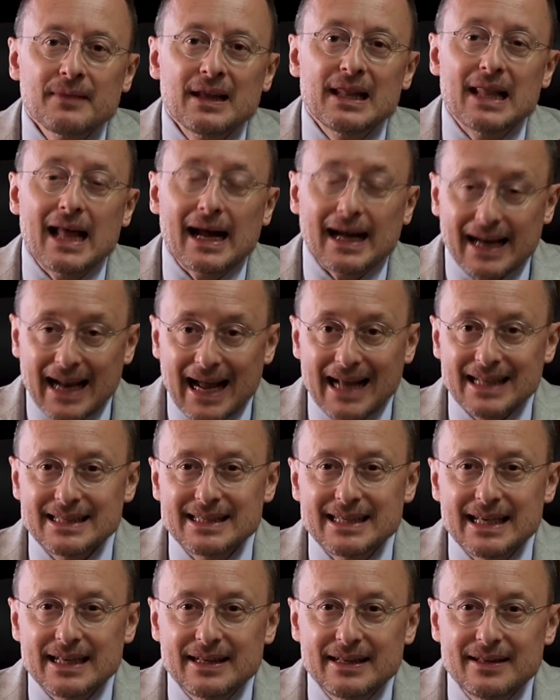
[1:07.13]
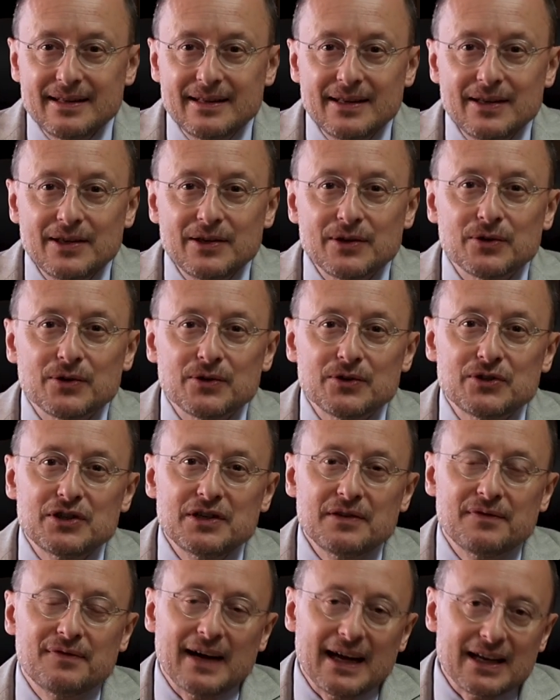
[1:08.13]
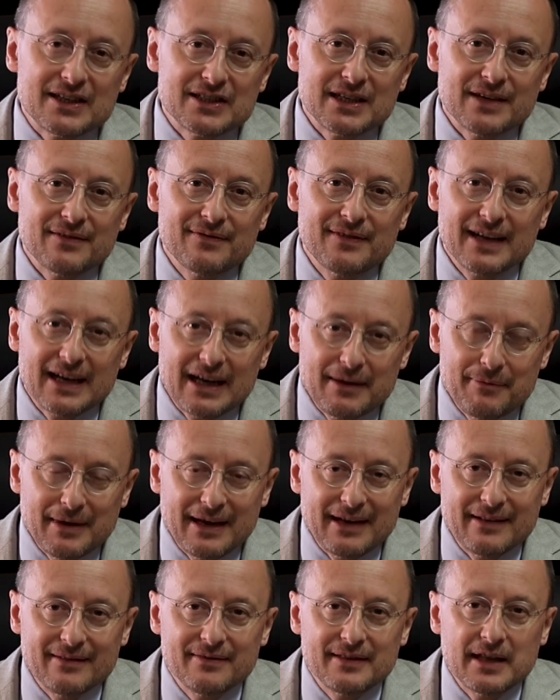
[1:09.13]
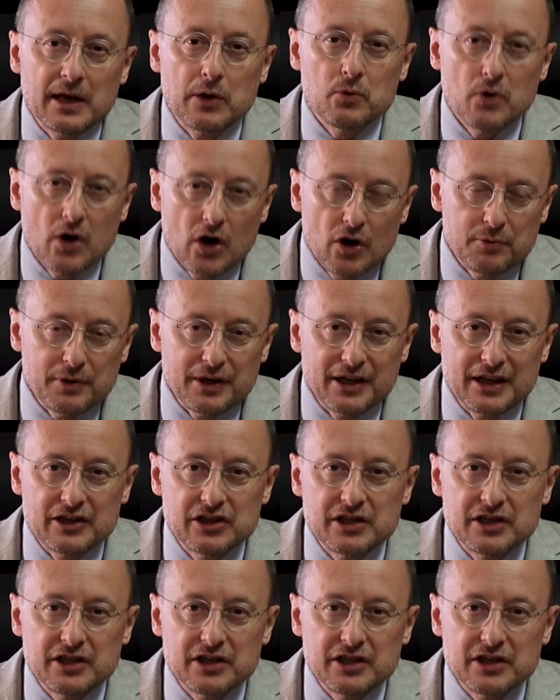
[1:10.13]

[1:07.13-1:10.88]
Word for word: la grazia di Dio ci faccia veramente uomini,